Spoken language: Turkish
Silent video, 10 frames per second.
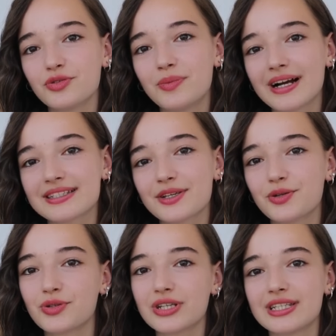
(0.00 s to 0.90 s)
bu Box'ta
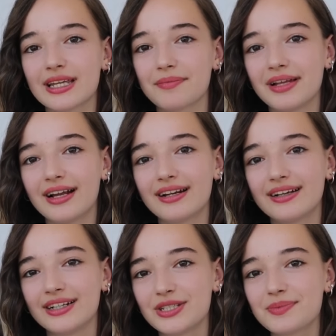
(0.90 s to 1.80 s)
küçük işletmeler
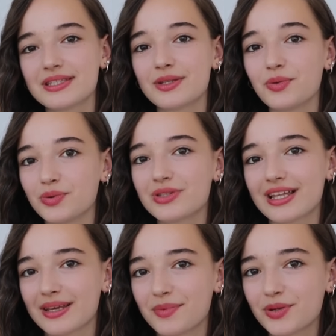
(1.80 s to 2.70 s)
açıp size ürün
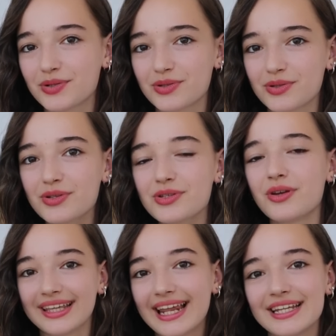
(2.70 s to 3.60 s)
satabiliyorsunuz.
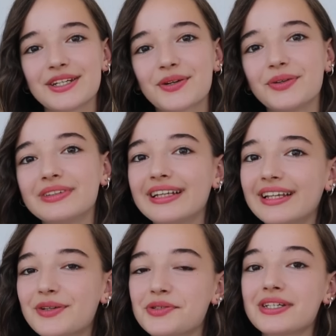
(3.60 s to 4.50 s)
Gelecek üründe
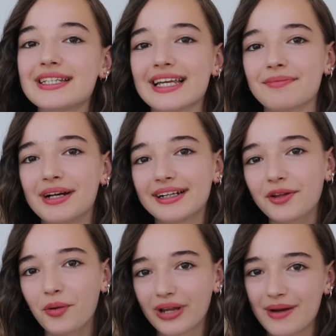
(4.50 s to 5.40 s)
yine küçük
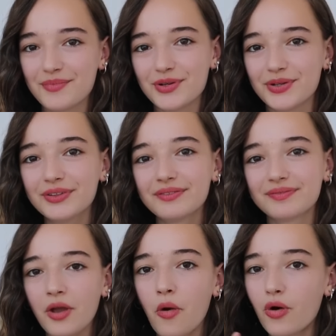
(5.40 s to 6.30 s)
işletmelerden olan bir ürün.
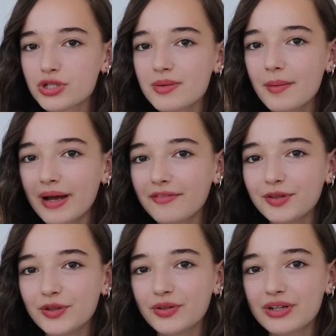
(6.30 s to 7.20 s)
O zaman ben
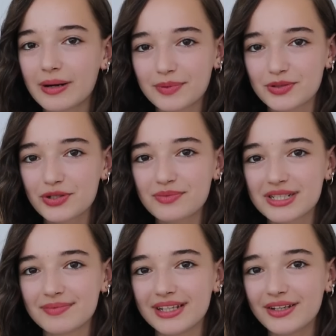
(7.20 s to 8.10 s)
videoyu kapatıyorum
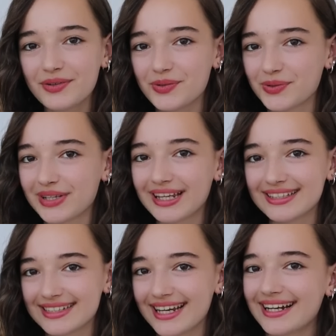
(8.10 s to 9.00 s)
şimdilik. Ürün
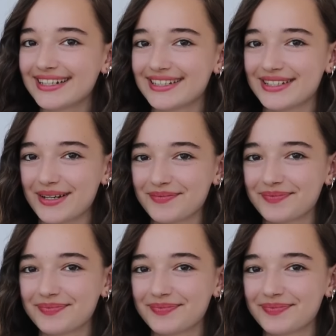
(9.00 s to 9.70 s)
gelince açacağım.